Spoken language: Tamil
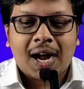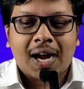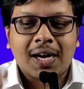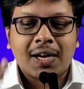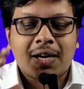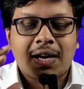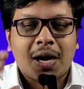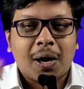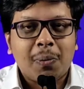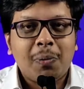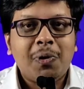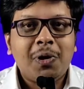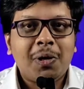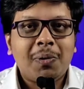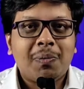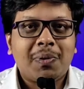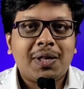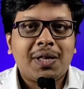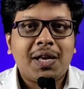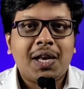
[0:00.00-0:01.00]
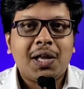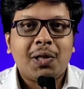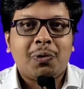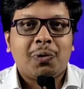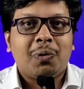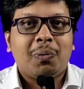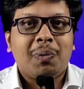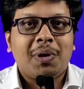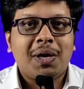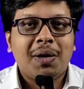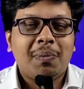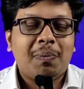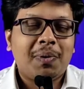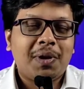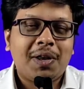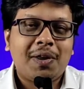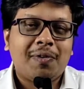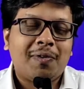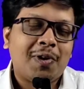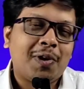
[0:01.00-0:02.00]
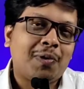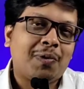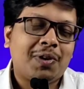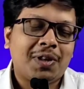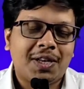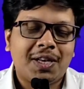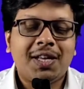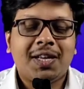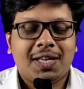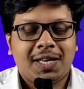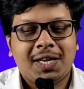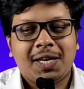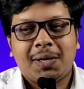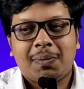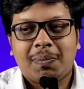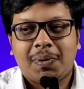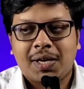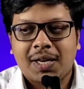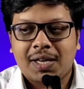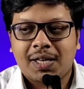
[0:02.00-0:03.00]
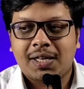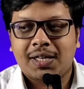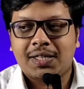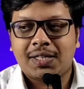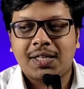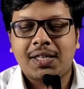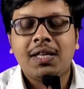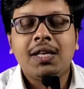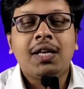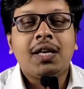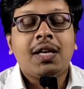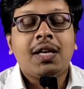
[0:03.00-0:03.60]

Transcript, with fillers: அண்ட் கம்யூனிட்டி மதியில் இது ஒரு மிகப்பெரிய வேவ் வந்துட்டு க்ரியேட் பண்ணியிருந்துச்சு